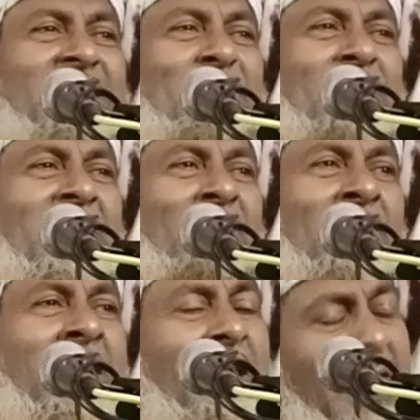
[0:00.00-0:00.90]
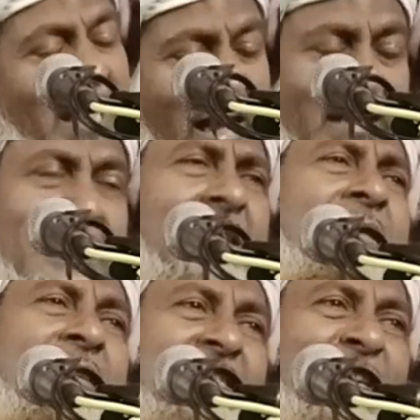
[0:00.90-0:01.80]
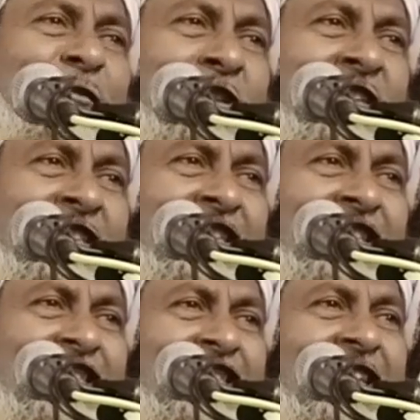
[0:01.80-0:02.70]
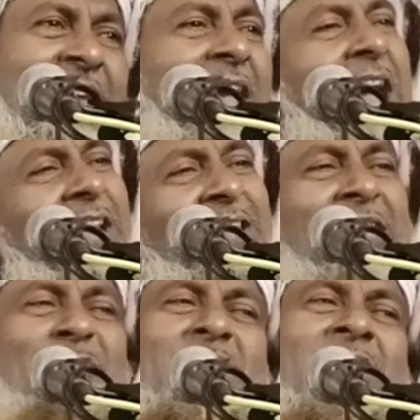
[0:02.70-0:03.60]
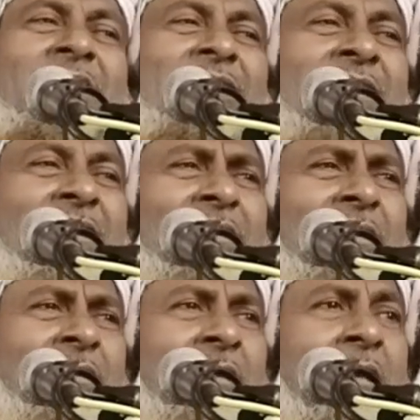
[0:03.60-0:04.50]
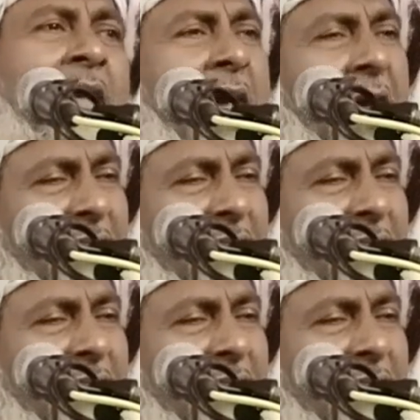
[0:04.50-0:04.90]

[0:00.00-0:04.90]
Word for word: কাজটা পেলাম না আজকের কাজটা করে যেতে চাচ্ছি আজকের বিছানাটা ঝাড় দিয়ে দিই